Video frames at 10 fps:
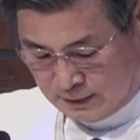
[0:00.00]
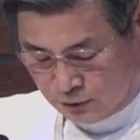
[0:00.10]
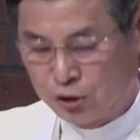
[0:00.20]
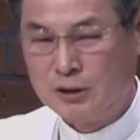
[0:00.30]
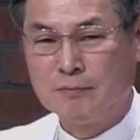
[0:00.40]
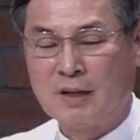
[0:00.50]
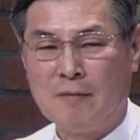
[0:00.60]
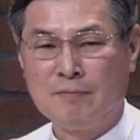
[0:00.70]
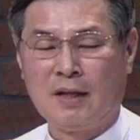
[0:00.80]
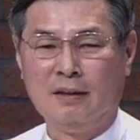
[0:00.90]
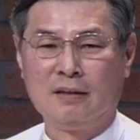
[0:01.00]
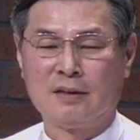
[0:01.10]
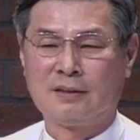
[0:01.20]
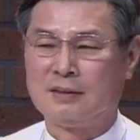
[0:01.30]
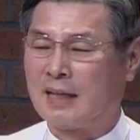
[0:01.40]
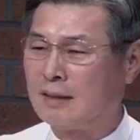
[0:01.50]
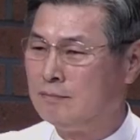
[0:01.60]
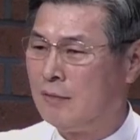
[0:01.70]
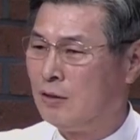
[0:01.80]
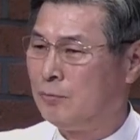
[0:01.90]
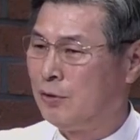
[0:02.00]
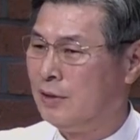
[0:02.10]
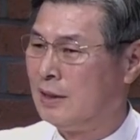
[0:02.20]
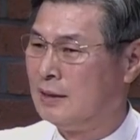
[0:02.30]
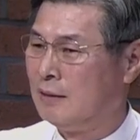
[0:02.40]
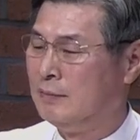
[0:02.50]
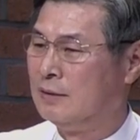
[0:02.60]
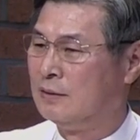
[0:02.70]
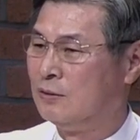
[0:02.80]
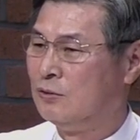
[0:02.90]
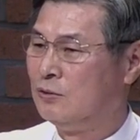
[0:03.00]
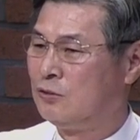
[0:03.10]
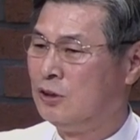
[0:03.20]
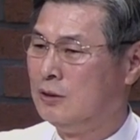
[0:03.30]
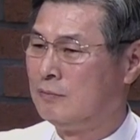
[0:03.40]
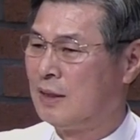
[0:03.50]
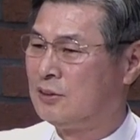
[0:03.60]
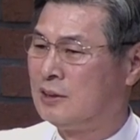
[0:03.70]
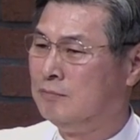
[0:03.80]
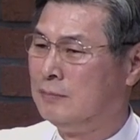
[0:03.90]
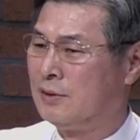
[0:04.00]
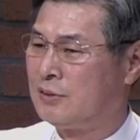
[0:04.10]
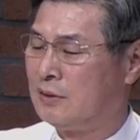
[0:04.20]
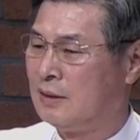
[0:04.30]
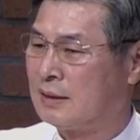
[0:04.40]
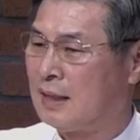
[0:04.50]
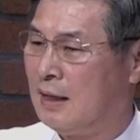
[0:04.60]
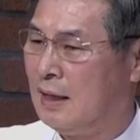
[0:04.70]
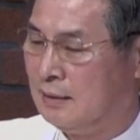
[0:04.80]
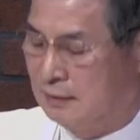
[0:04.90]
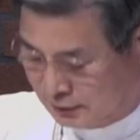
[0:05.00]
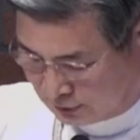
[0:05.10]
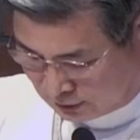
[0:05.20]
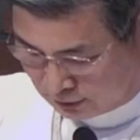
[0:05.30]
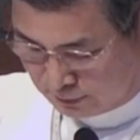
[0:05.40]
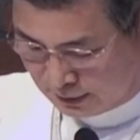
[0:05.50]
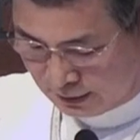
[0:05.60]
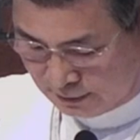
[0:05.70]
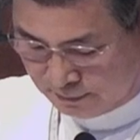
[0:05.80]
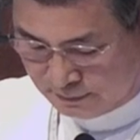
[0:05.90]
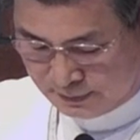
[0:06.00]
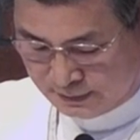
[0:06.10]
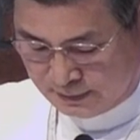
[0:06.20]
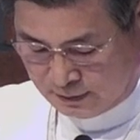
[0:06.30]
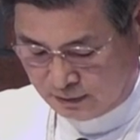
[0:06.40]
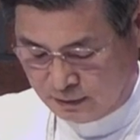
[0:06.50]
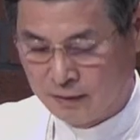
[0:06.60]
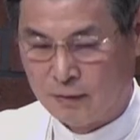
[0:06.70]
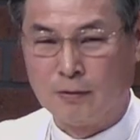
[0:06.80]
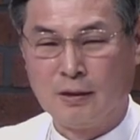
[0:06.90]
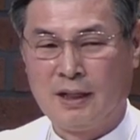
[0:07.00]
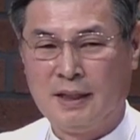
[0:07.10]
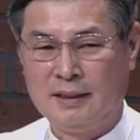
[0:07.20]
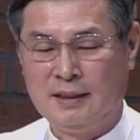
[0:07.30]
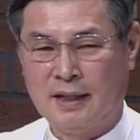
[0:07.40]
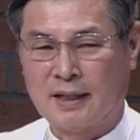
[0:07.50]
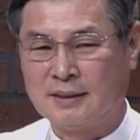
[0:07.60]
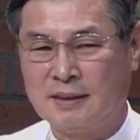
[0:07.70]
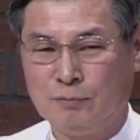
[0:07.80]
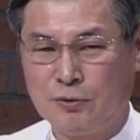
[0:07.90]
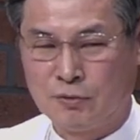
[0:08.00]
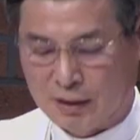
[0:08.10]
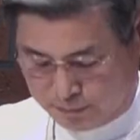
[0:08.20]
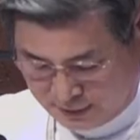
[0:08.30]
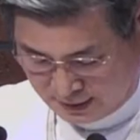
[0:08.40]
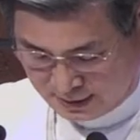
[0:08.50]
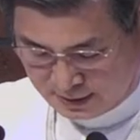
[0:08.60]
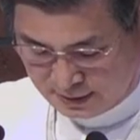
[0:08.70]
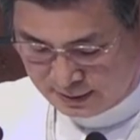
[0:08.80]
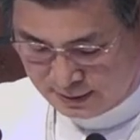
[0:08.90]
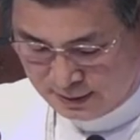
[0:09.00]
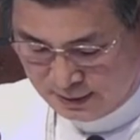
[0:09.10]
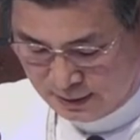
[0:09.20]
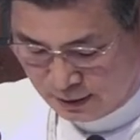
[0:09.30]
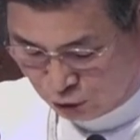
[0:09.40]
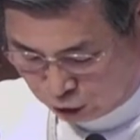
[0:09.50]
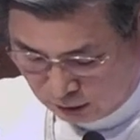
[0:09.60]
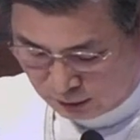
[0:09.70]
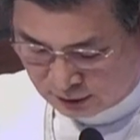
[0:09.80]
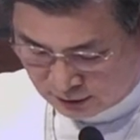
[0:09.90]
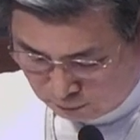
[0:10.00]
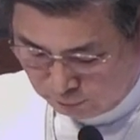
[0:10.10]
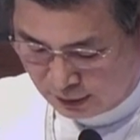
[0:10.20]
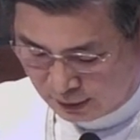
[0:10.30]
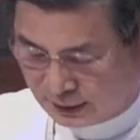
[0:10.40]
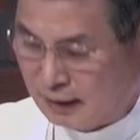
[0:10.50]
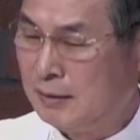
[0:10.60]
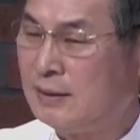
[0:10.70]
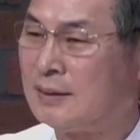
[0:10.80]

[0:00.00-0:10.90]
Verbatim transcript: 주님과 함께 있는 것을 다른 말로 표현한다면 주님과 친밀성을 강화하는 것일 것입니다. 오늘날 이게 가장 부족합니다. 주님과 친밀하게 되면